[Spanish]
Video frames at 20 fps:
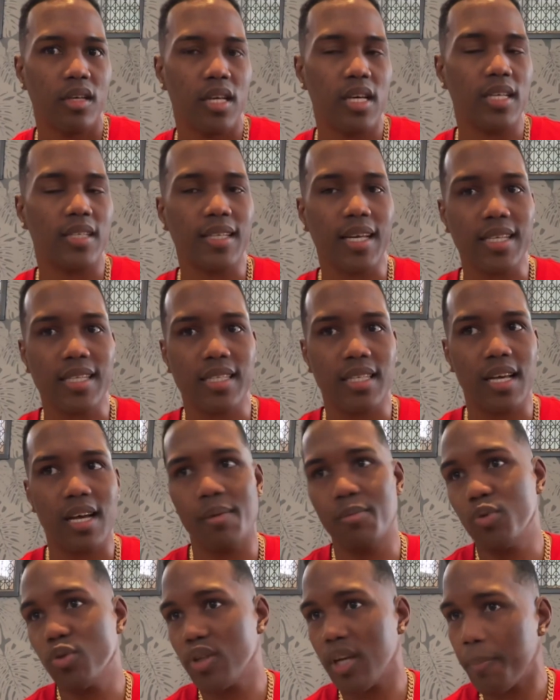Quizás
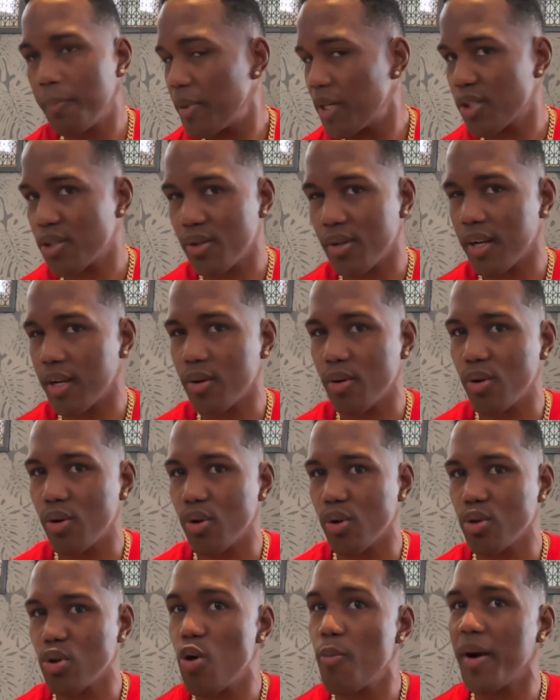a muchas personas no
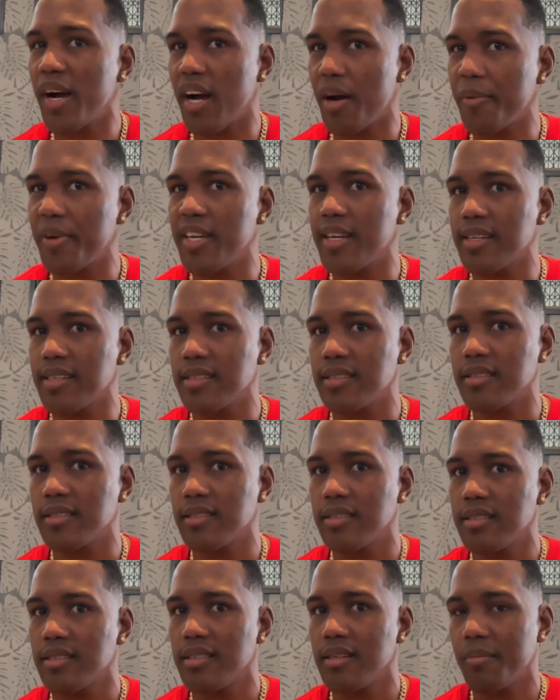lo toman a bien,
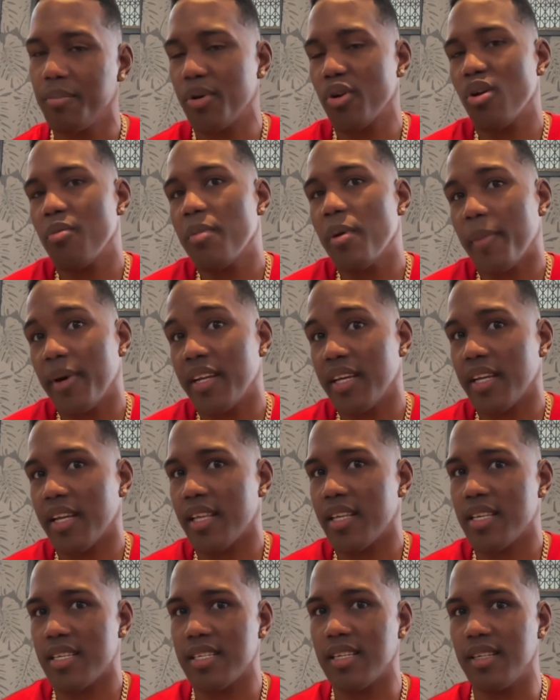pero es mi
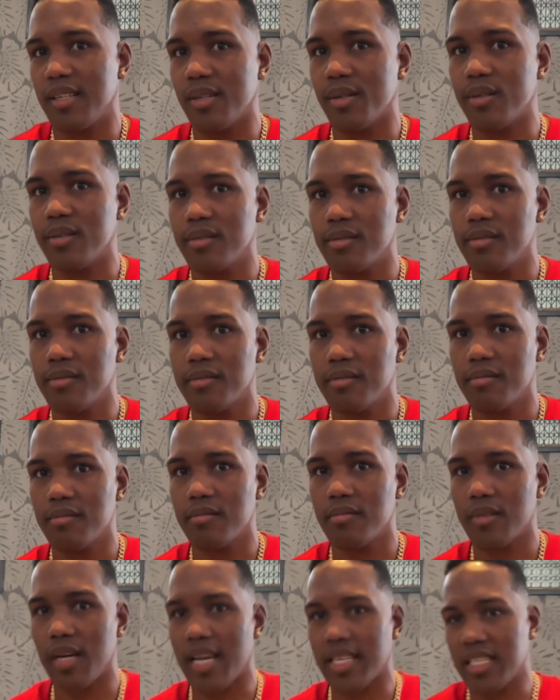manera de ser, ¿no?
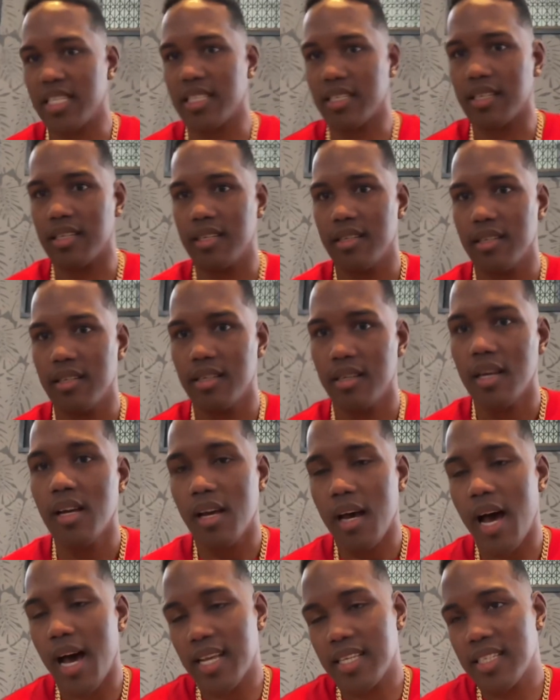Hay que, hay
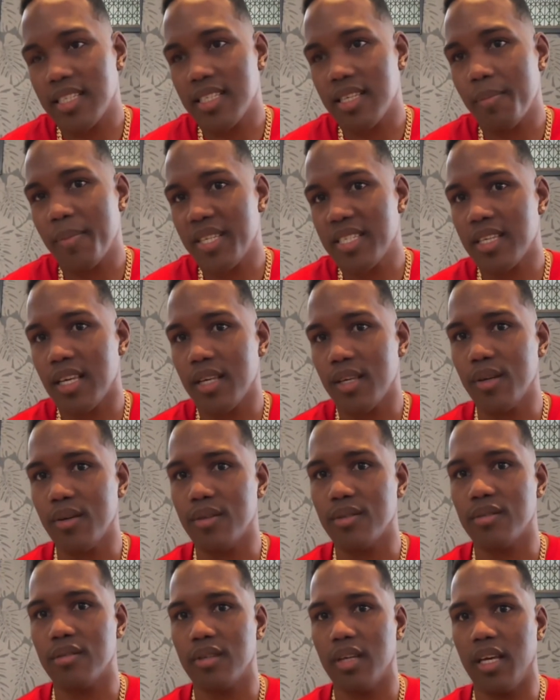Así se me enseñó.
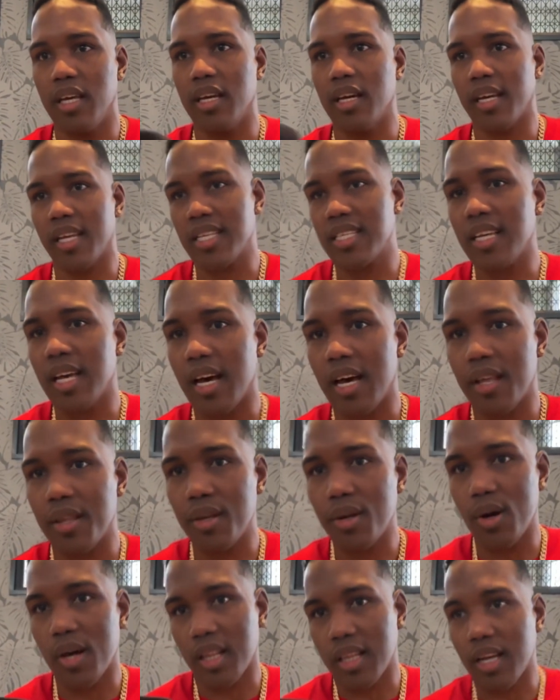Y gracias a
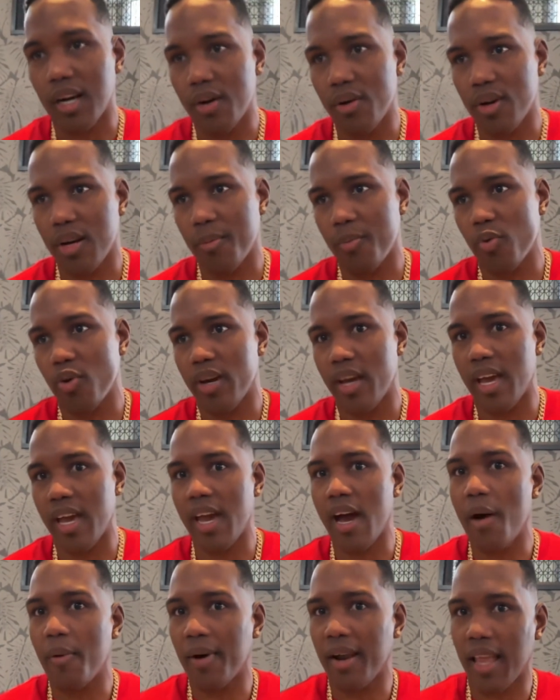Dios hasta ahora pues
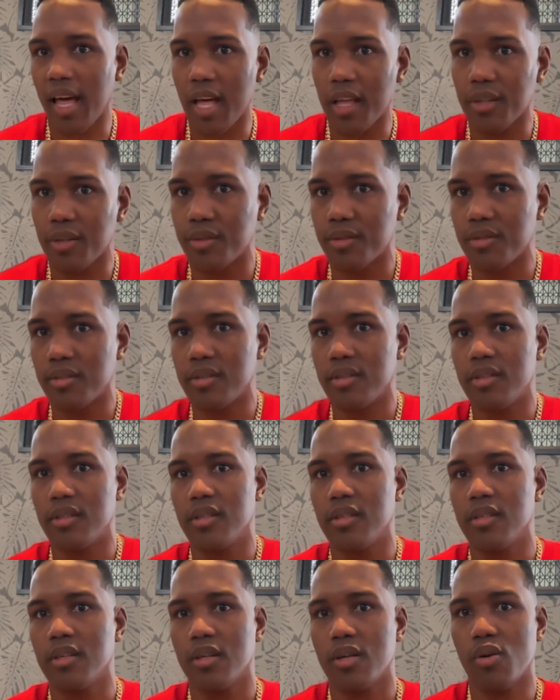he avalado
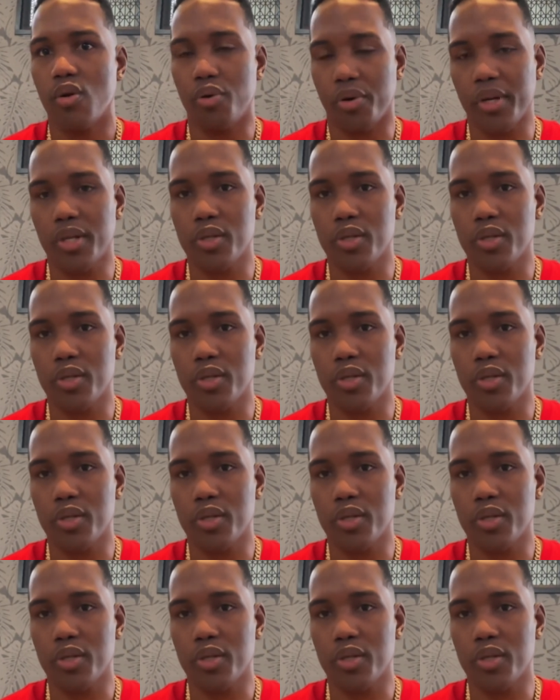con